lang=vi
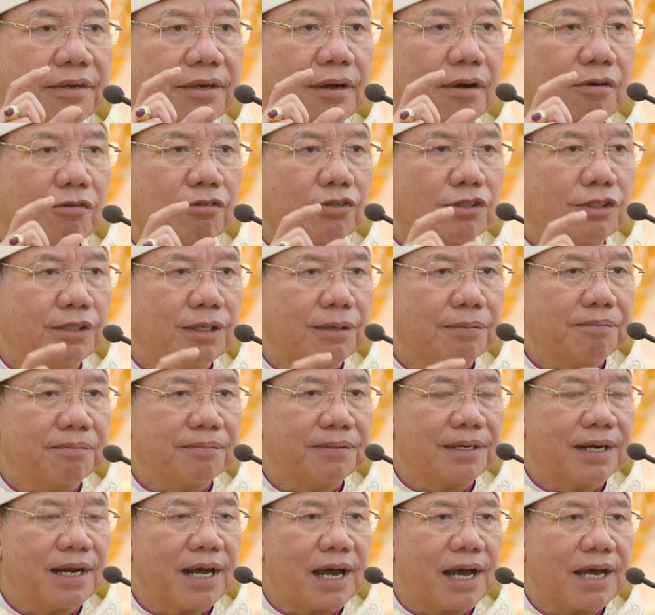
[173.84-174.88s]
đọc
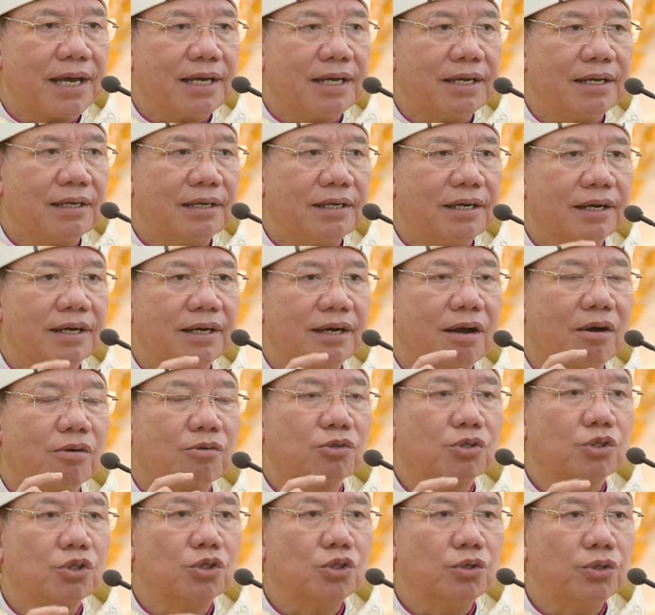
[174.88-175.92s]
chậm rãi
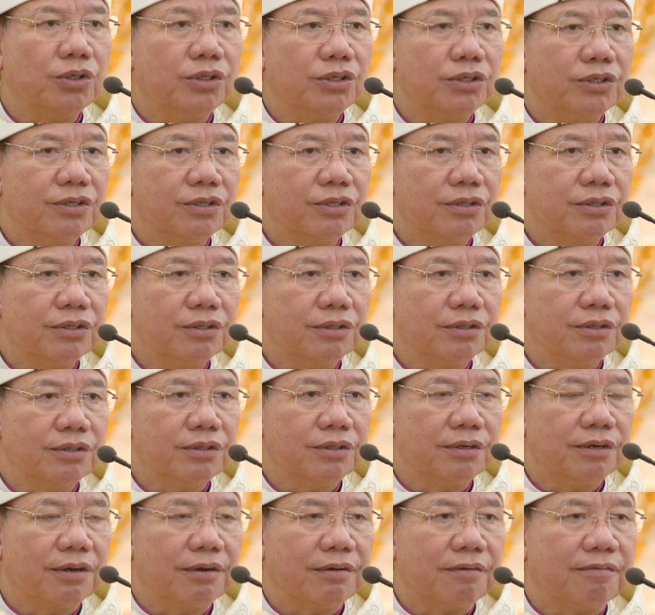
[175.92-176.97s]
đọc suy tư
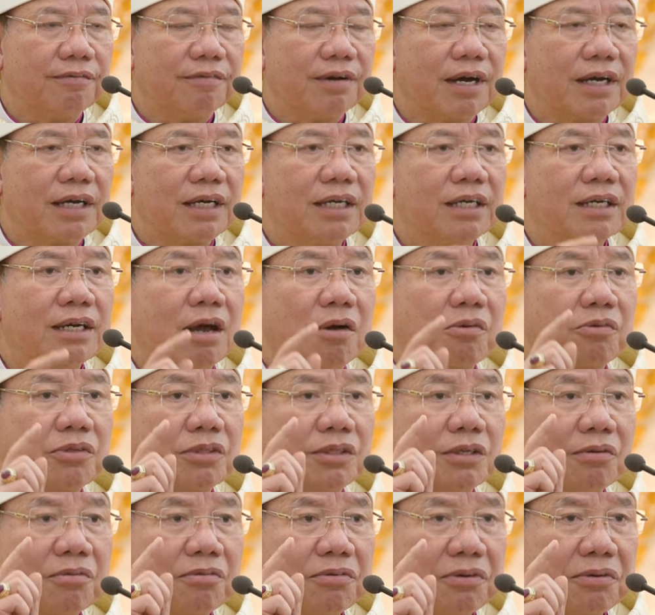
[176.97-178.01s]
và khi đọc
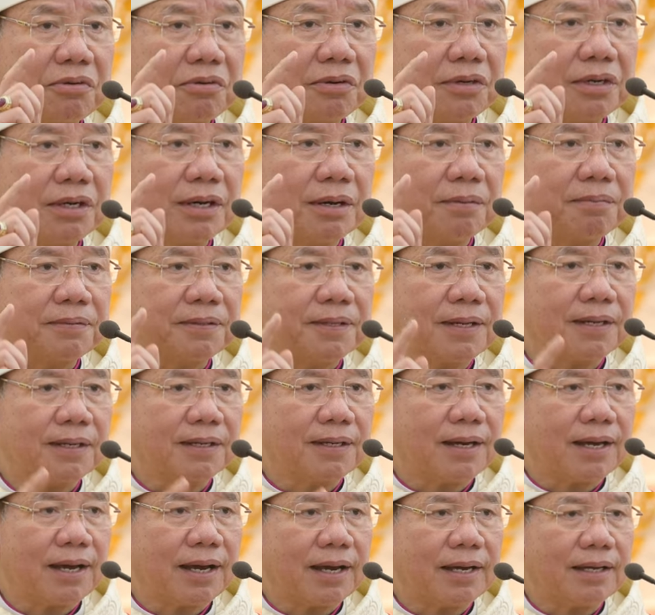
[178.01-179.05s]
xong rồi gấp
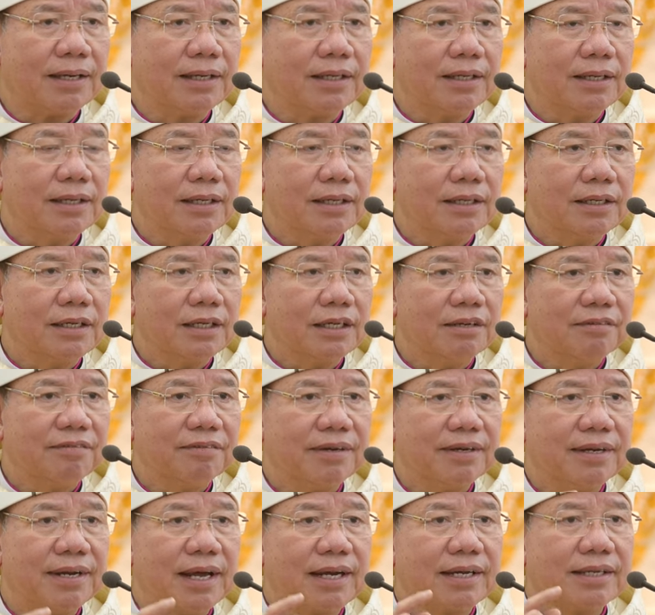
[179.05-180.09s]
sách lại thì
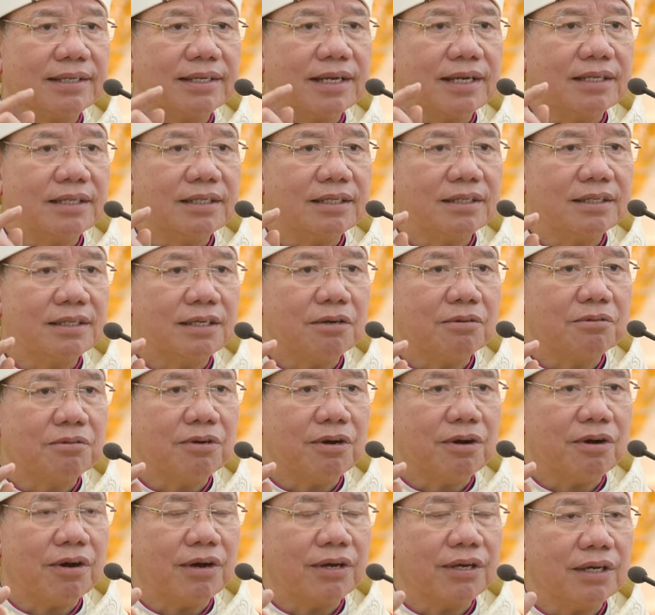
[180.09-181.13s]
phải đặt ra những
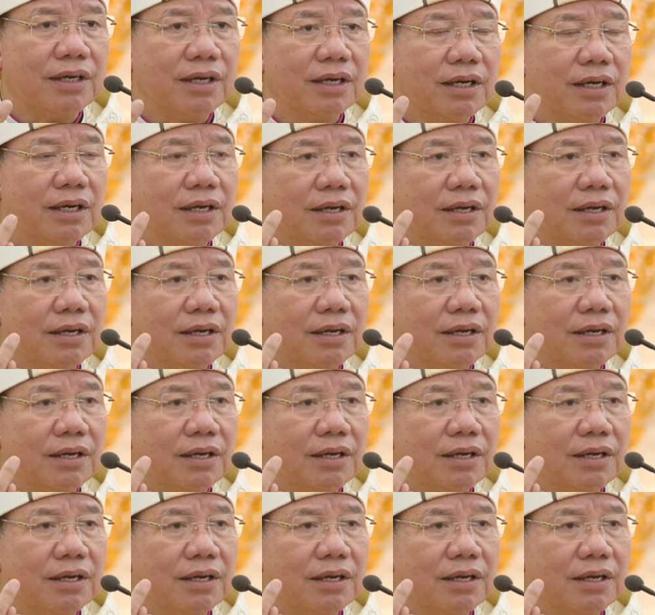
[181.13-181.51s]
câu hỏi